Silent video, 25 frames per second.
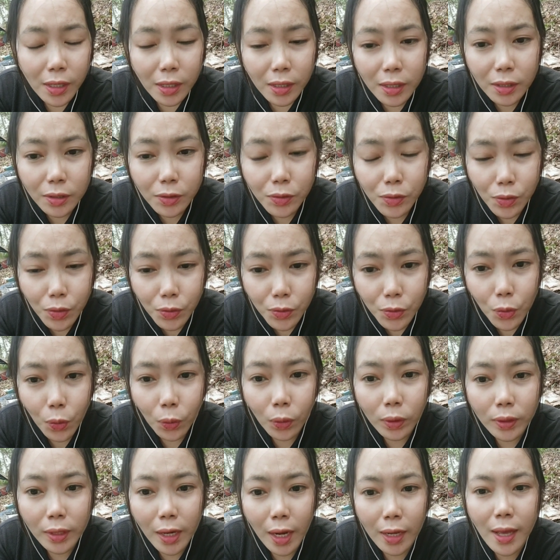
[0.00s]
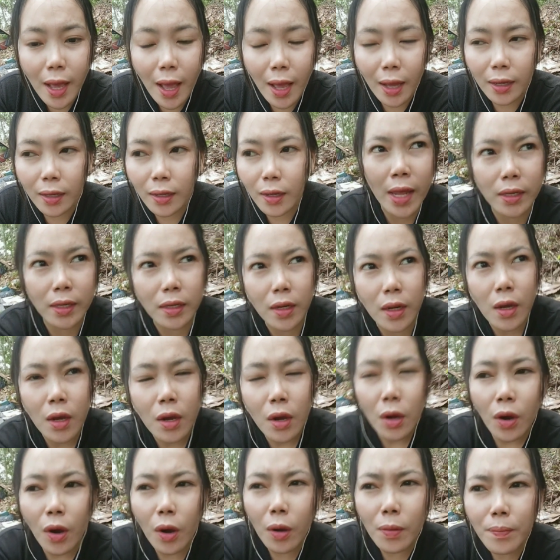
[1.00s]
id nunuk ragang
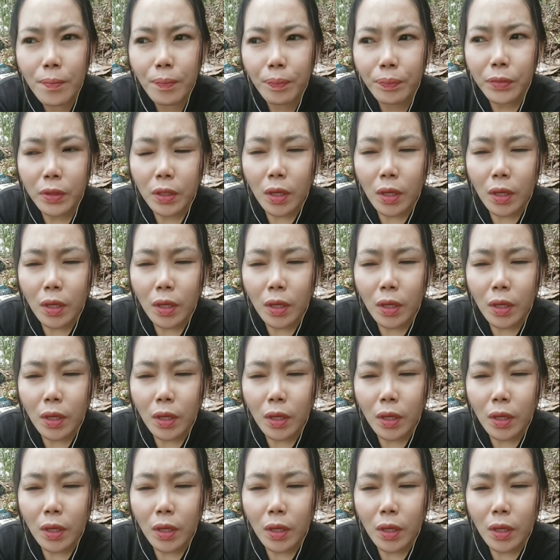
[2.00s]
om